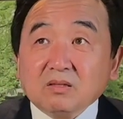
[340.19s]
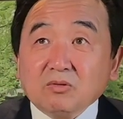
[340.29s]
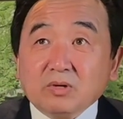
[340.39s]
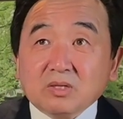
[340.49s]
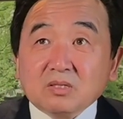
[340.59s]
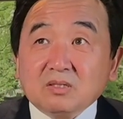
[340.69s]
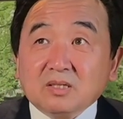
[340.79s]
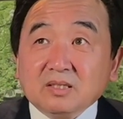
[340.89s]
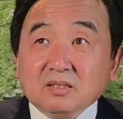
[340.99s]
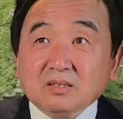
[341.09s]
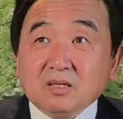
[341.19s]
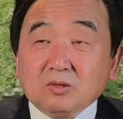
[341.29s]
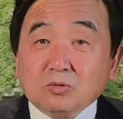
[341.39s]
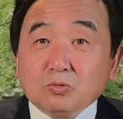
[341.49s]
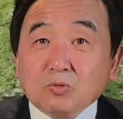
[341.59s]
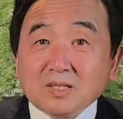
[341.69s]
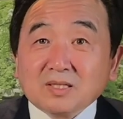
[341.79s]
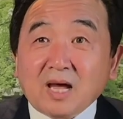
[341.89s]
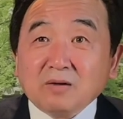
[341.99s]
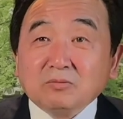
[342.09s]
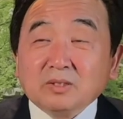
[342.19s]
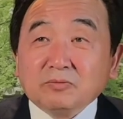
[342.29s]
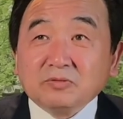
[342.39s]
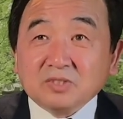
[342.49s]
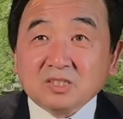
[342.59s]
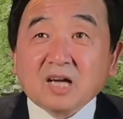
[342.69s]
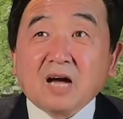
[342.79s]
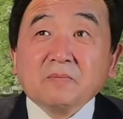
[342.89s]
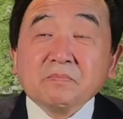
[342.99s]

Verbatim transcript: 纽约市的主管财务的副市长，